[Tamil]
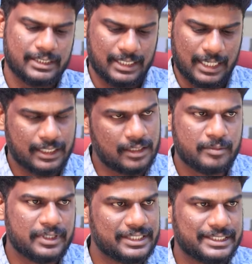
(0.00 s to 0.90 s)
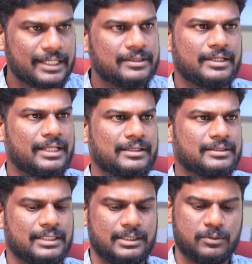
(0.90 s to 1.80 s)
இல்லை இந்த நாடாளுமன்ற தேர்தல்
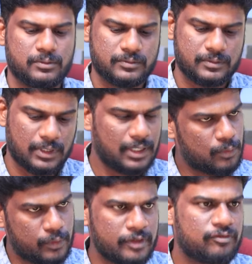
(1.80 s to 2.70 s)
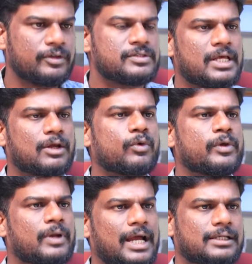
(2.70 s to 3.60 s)
நேரத்தில் அவ்வளோ இன்ஃப்ளூயன்ஸாக
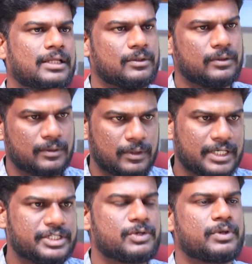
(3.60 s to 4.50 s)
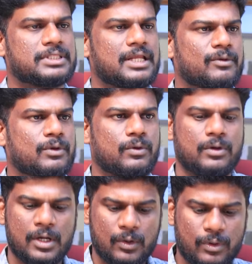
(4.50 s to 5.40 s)
இருக்கக்கூடிய ஒரு ஆக்டரோ இல்லை ஒரு கட்சியினுடைய தலைவரோ
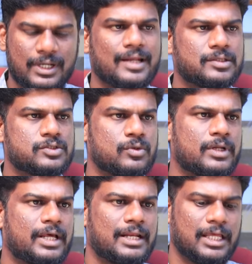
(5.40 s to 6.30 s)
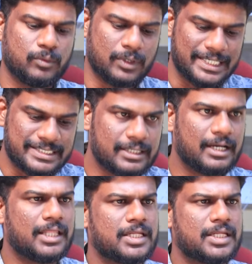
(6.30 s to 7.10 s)
ஒரு கருத்தை சொல்றாருன்னா அது ஒரு கட்சிக்கு